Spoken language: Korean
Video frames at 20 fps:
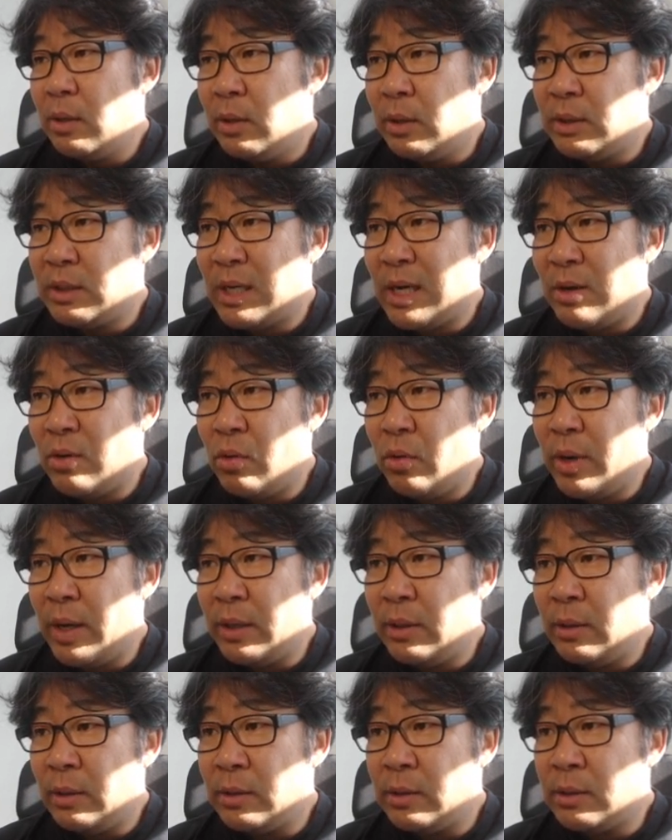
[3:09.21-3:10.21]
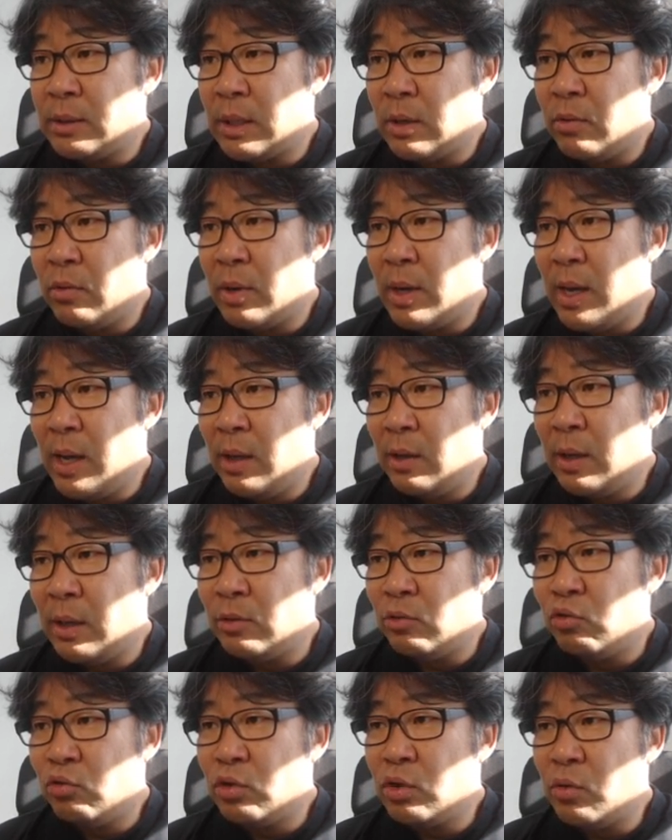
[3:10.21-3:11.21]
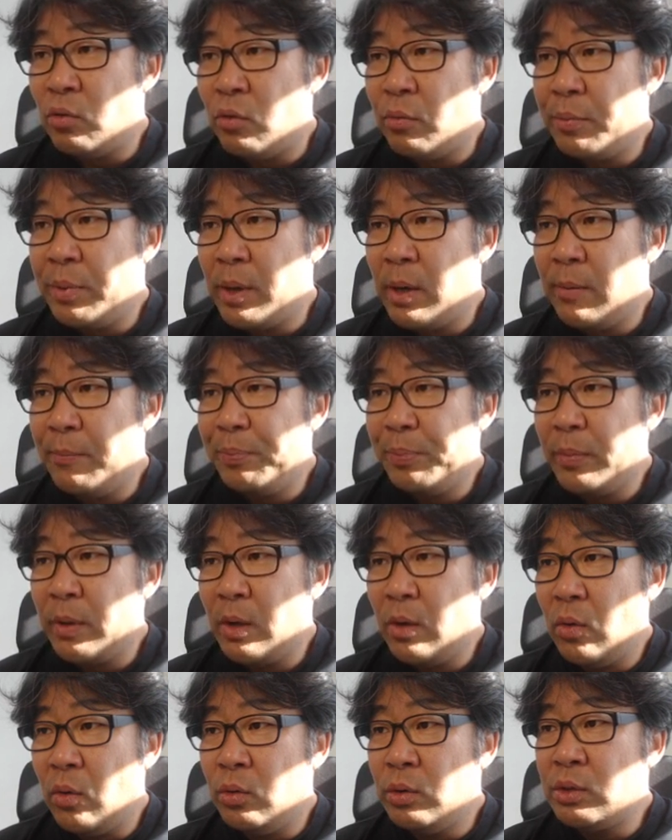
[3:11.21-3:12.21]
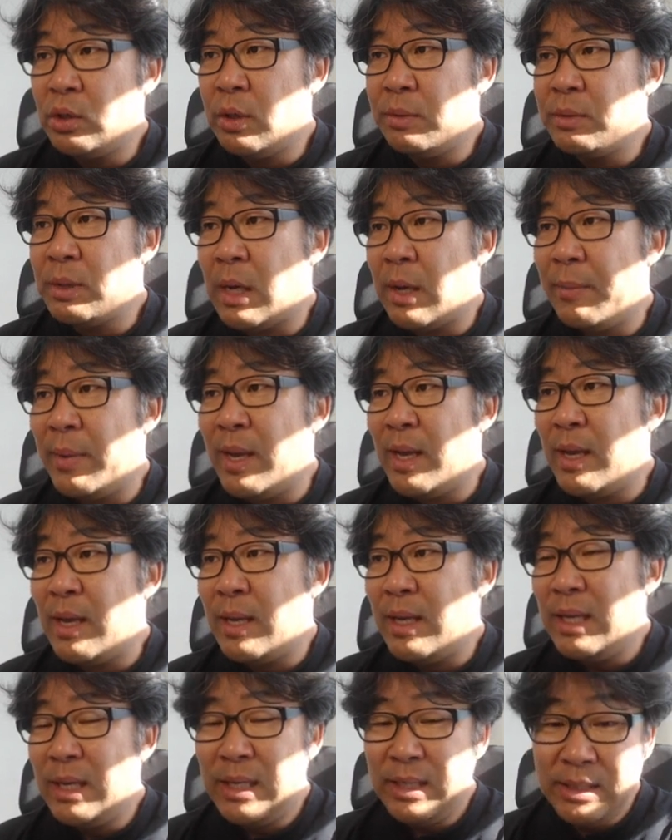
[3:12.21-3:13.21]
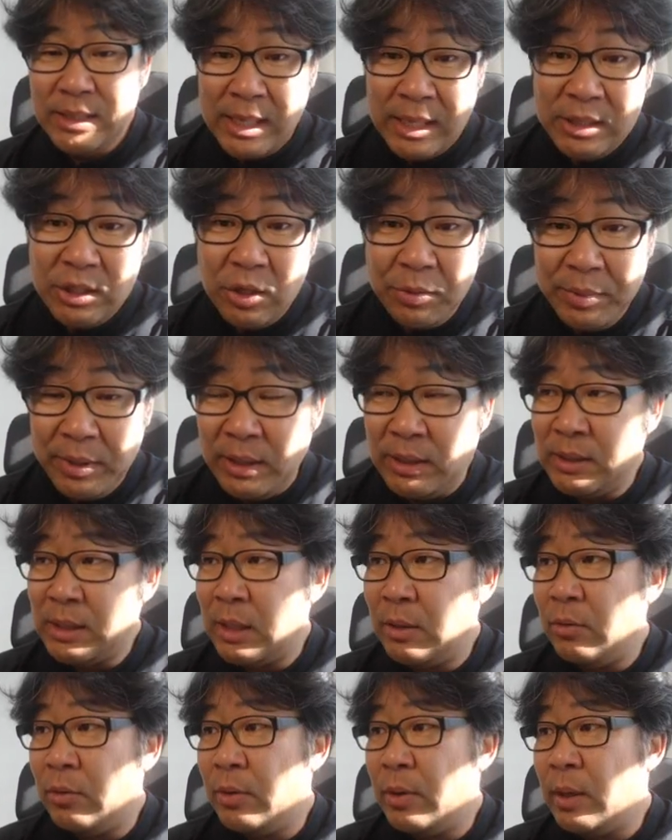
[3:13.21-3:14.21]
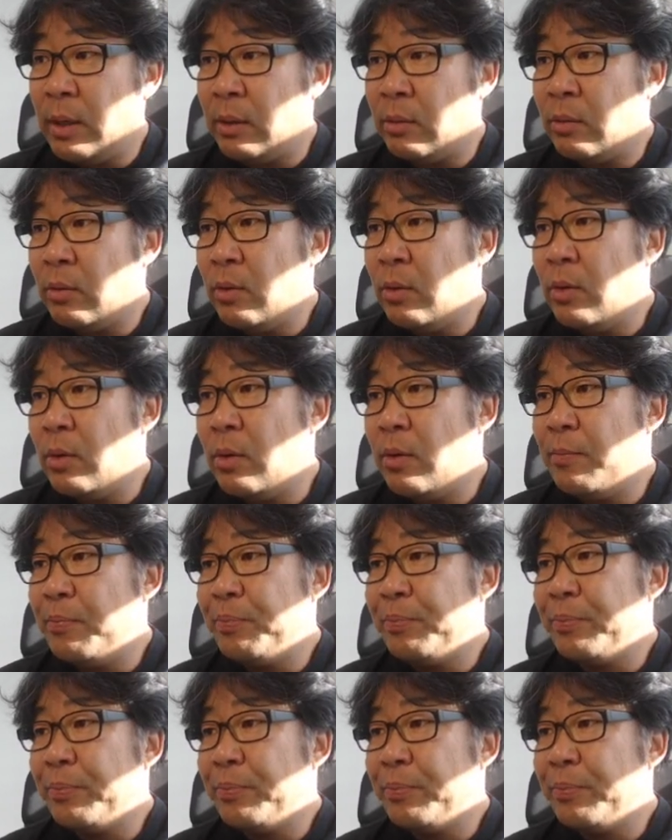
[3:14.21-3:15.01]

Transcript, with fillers: 차고가 있는 거죠. 차고가 한 6.5평, 5.3에 4.2 차고가 있고